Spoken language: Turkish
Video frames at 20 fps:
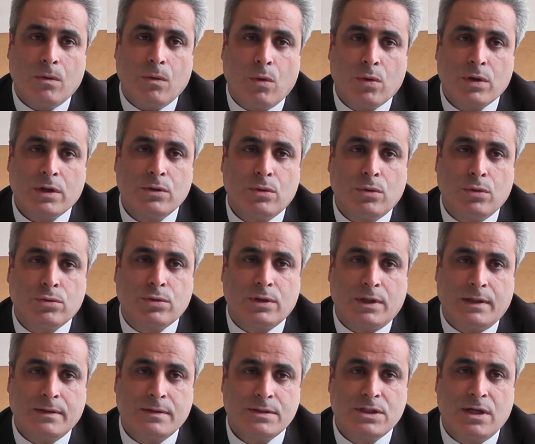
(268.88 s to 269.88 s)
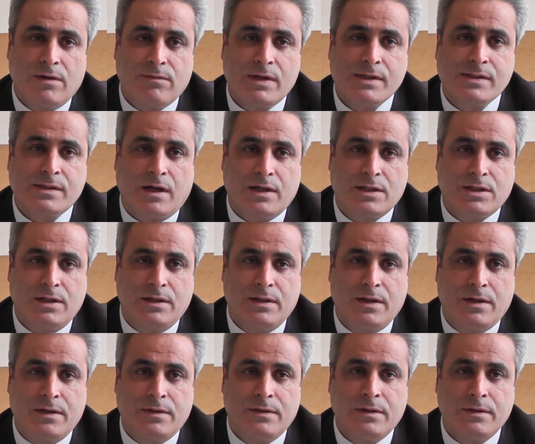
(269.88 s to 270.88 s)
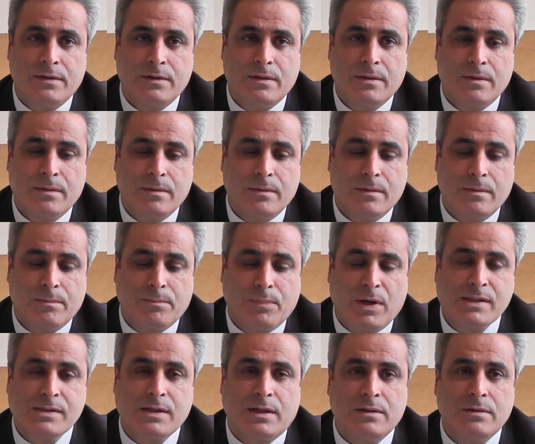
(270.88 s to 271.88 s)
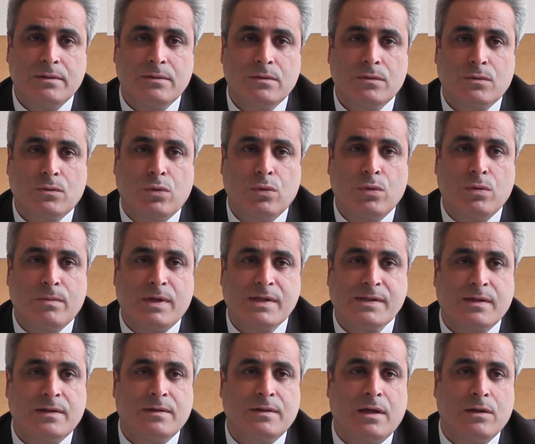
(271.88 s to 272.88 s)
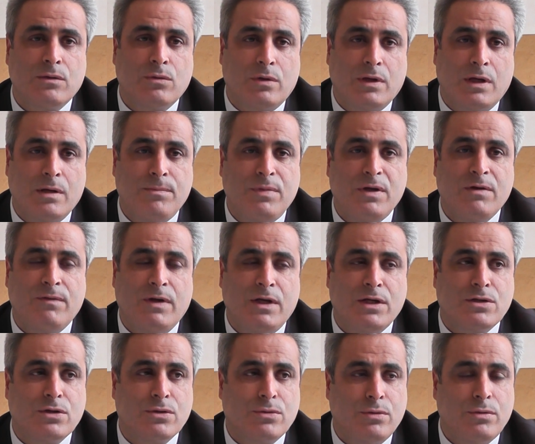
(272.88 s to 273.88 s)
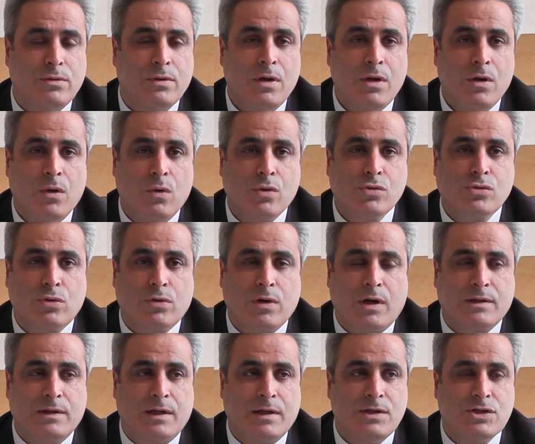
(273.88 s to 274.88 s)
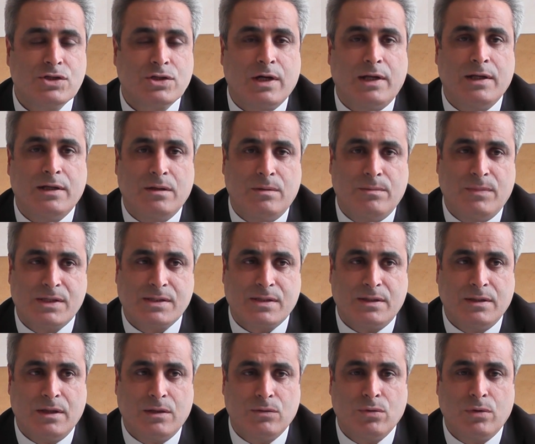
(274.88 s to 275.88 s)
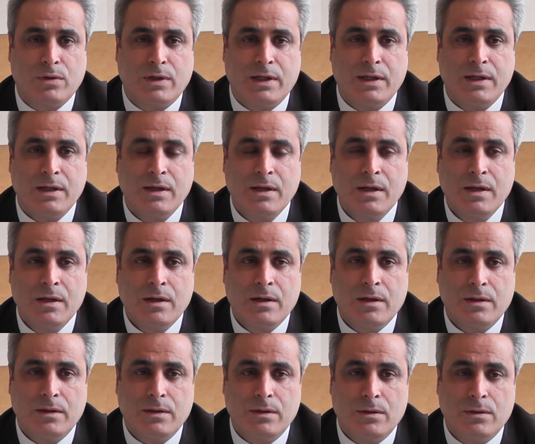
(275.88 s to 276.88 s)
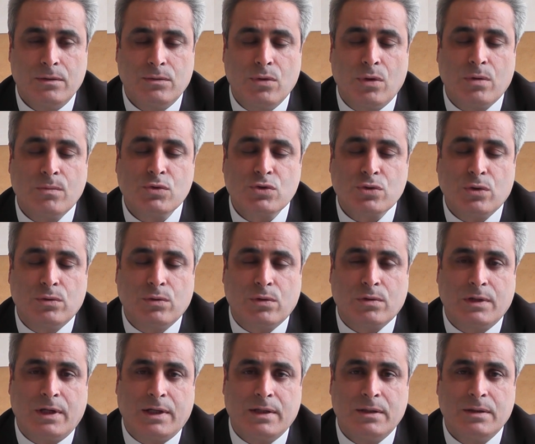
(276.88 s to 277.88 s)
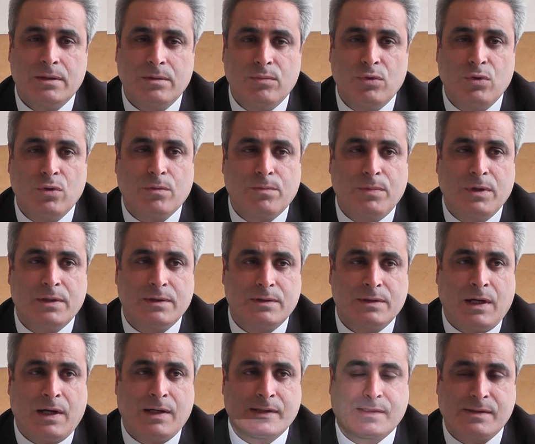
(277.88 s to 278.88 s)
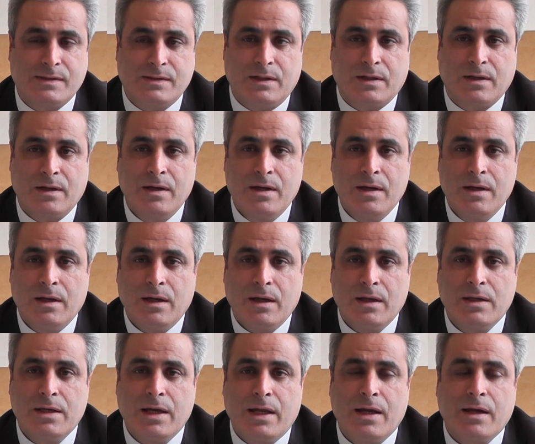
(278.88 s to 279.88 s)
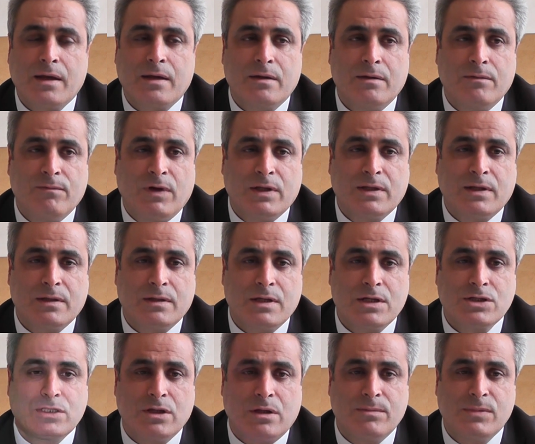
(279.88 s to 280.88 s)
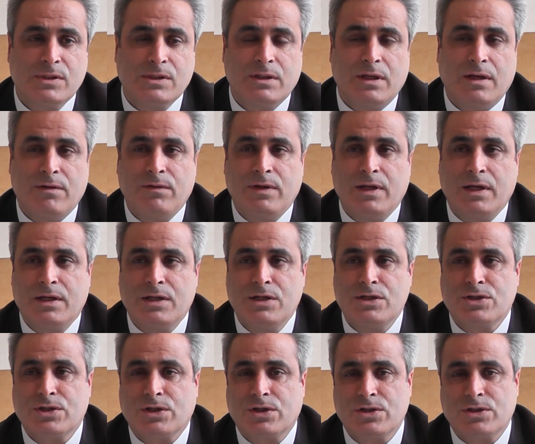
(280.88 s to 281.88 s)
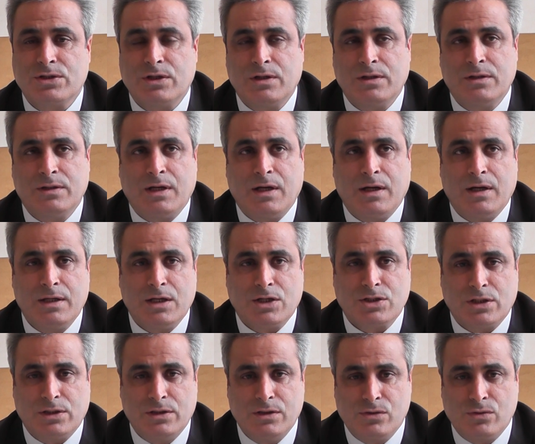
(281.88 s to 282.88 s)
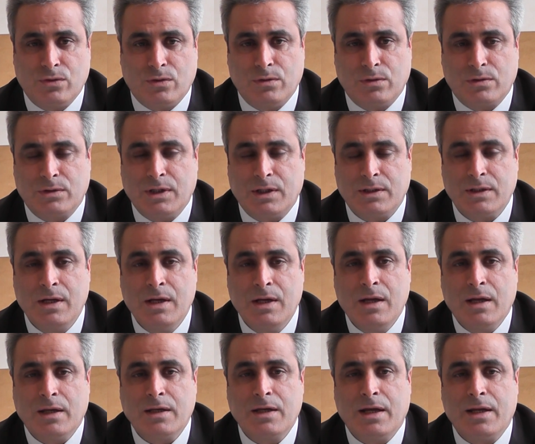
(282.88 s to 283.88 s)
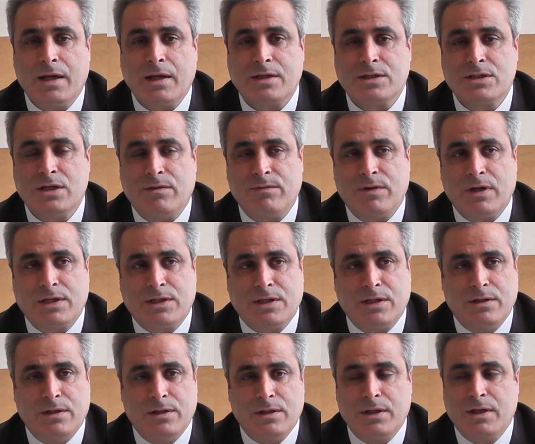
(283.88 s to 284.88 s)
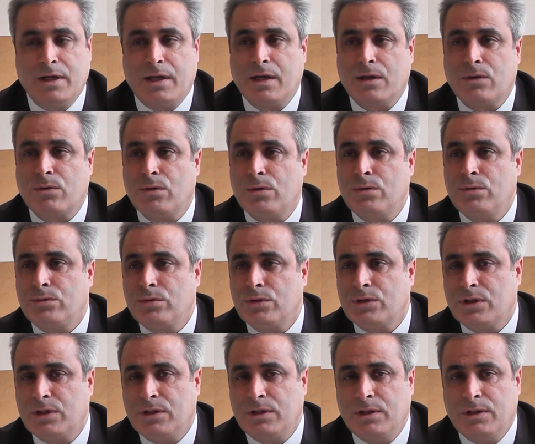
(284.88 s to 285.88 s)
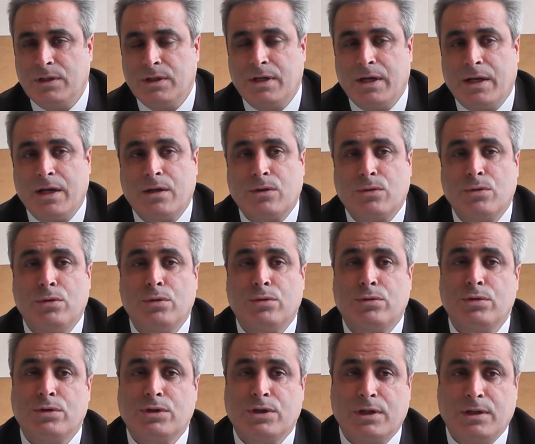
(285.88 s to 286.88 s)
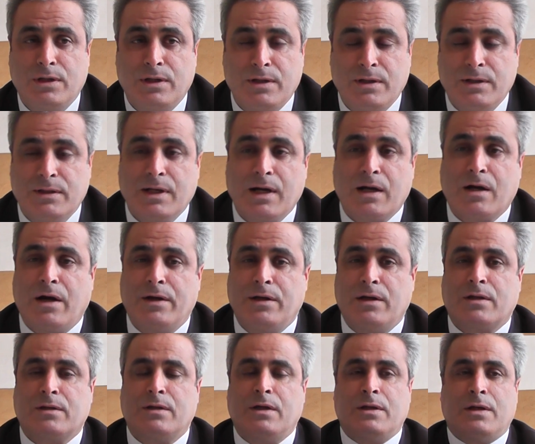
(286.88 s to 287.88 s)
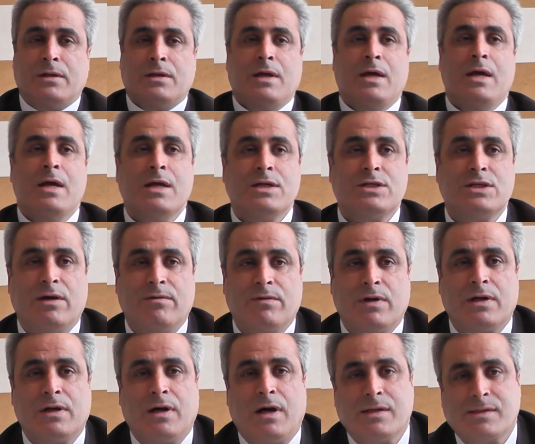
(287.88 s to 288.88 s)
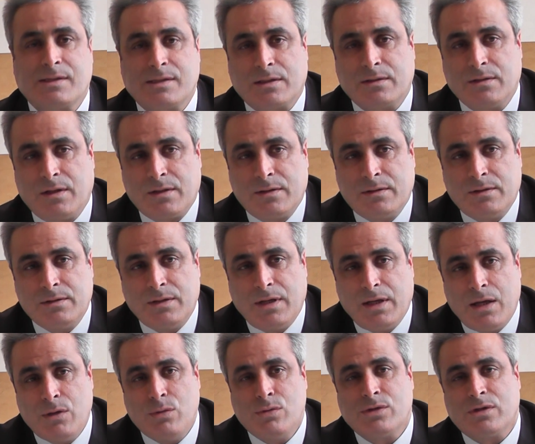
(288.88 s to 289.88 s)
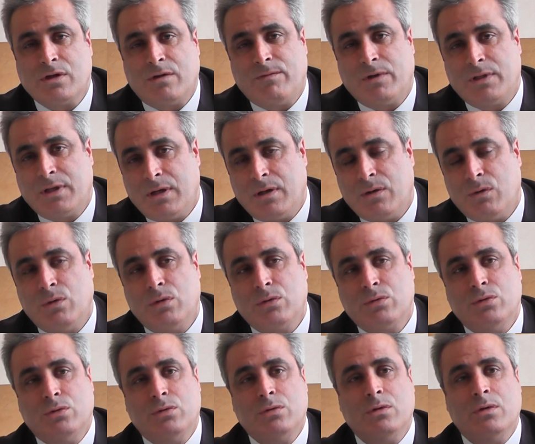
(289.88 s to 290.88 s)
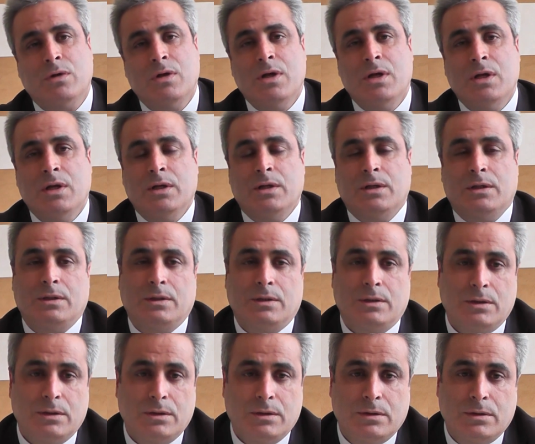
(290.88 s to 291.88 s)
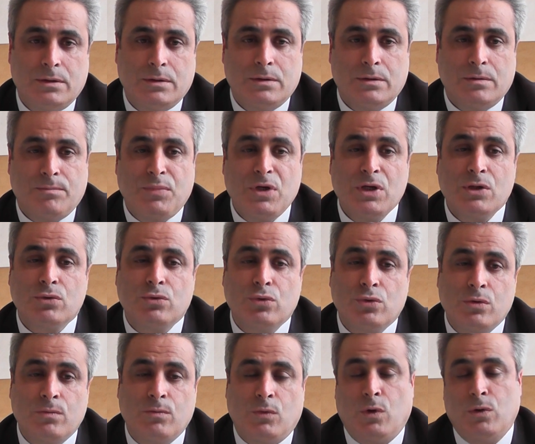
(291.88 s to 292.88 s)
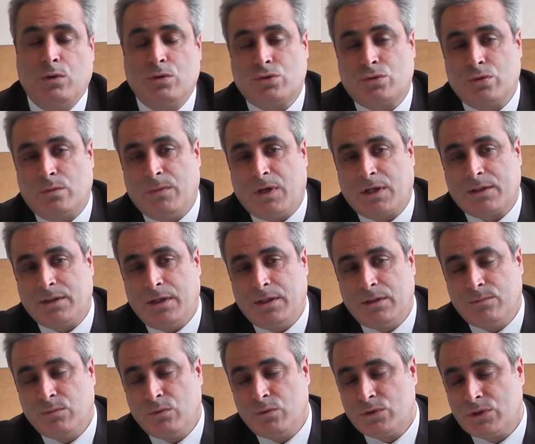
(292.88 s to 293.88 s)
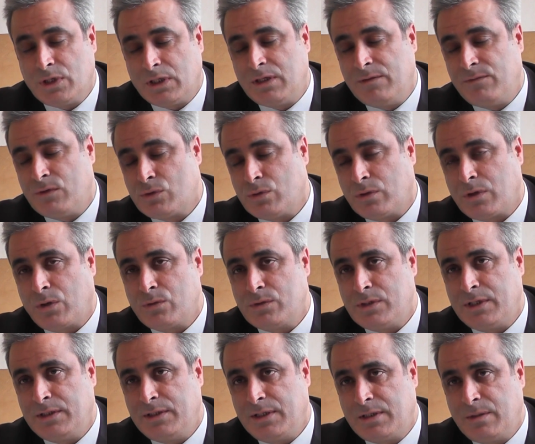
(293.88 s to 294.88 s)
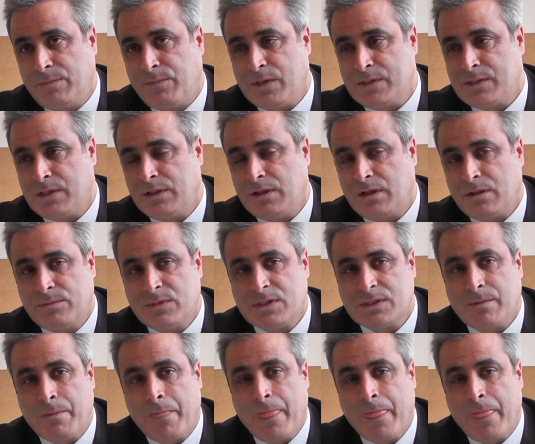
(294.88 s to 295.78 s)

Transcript: orada oturan çevre sakinlerinin pazarın kurulmasından dolayı bir ve iki gün o sokakların işgal edilmesinden dolayı e, görmüş oldukları büyük bir rahatsızlık. E, gerek vatandaşlarımızın evine giriş çıkışlarında yaşadığı zorluklar, gerek çevre kirliliği, gerek görüntü kirliliği, gerek gürültü kirliliğinden kaynaklanan çevre rahatsızlıklarının en üst safhada olduğu e, bir durum oluşturmaktaydı bu cadde ve sokak üzerindeki pazarlarımız.